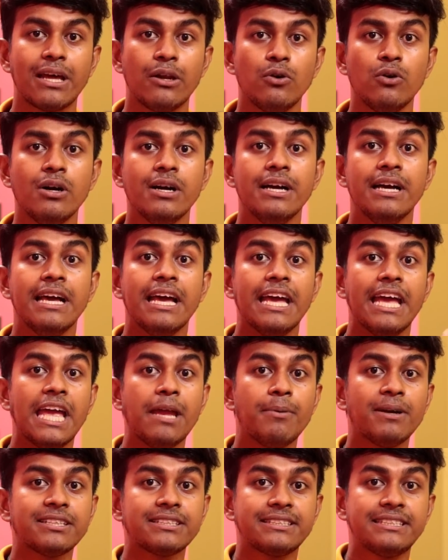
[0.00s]
চলে গেল
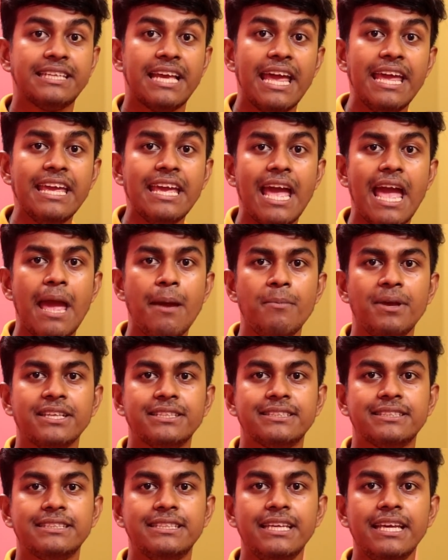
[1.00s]
এবার সেই
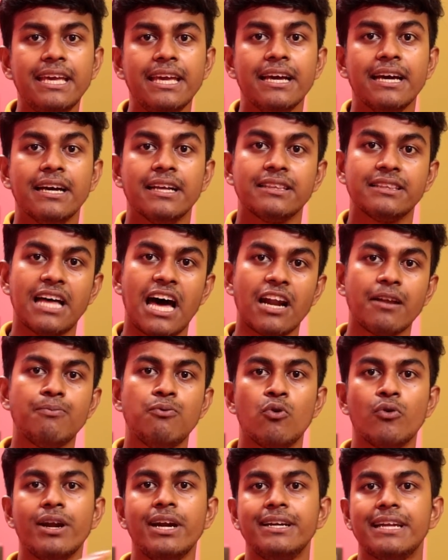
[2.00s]
এমএসসি তার
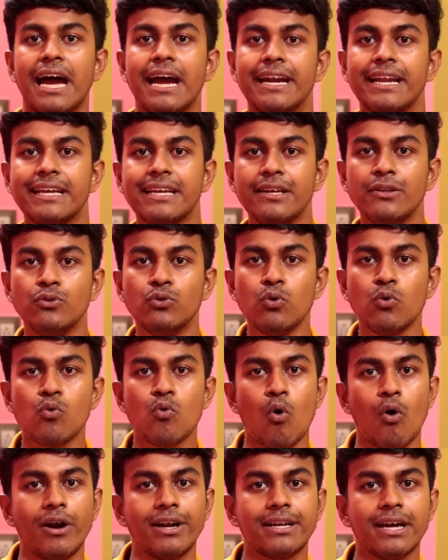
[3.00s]
ফোনে ডাইরেক্ট কিন্তু
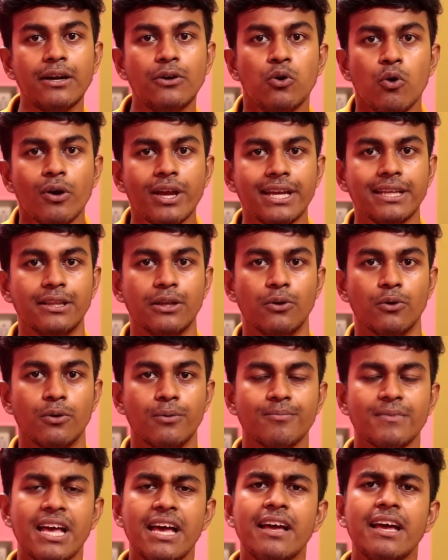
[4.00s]
কলটা ঢুকিয়ে দিল
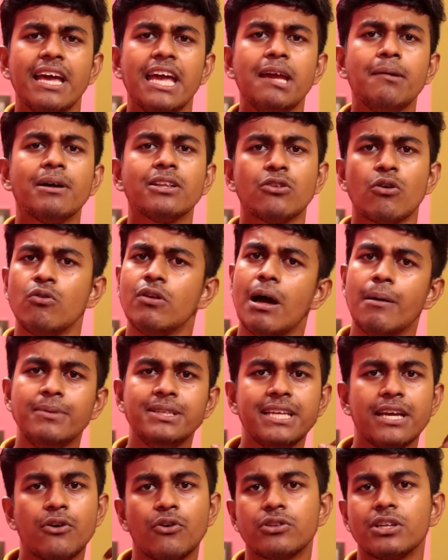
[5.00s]
এবার তখন
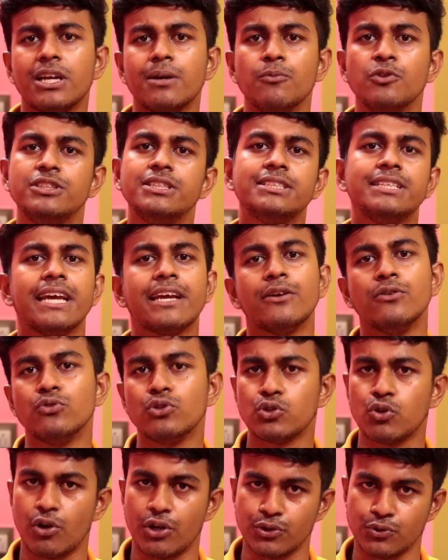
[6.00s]
আমি যে কথাটা বলছি সে
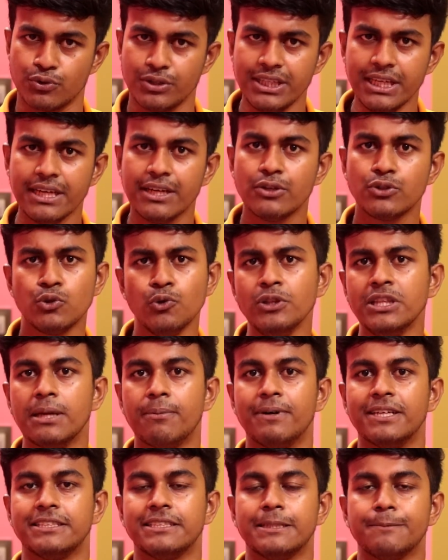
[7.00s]
কিন্তু সরাসরি
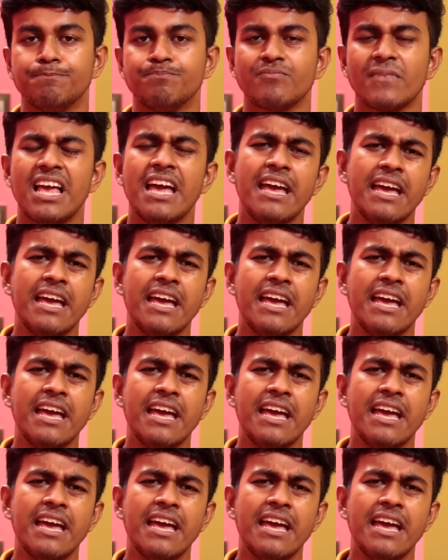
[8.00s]
শুনতে পাচ্ছে